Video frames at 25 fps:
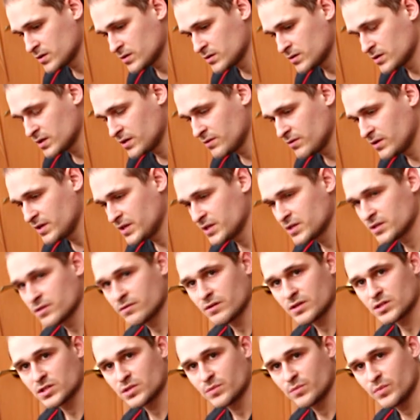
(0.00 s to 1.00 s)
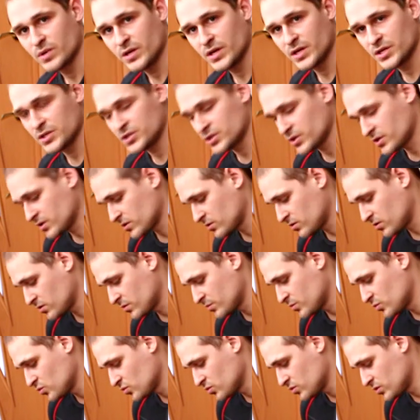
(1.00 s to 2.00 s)
давление на ваши плечи, которое
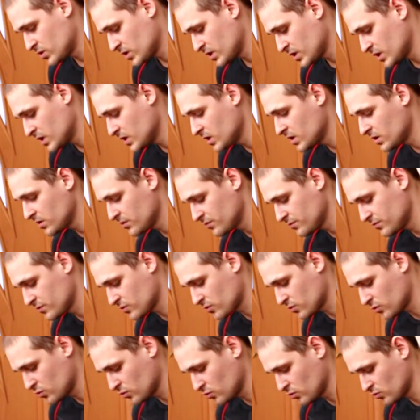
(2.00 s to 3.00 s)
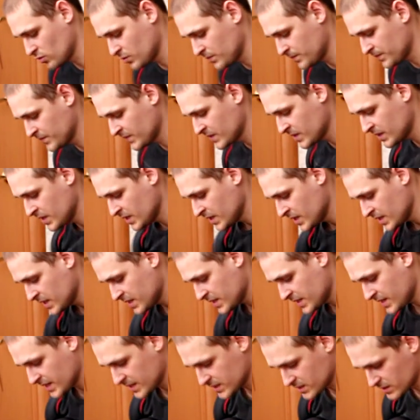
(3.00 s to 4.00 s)
будет вверху.
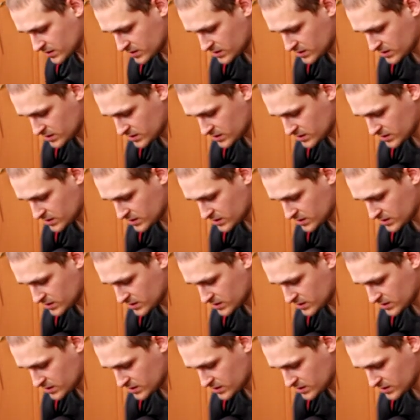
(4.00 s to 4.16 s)
Я это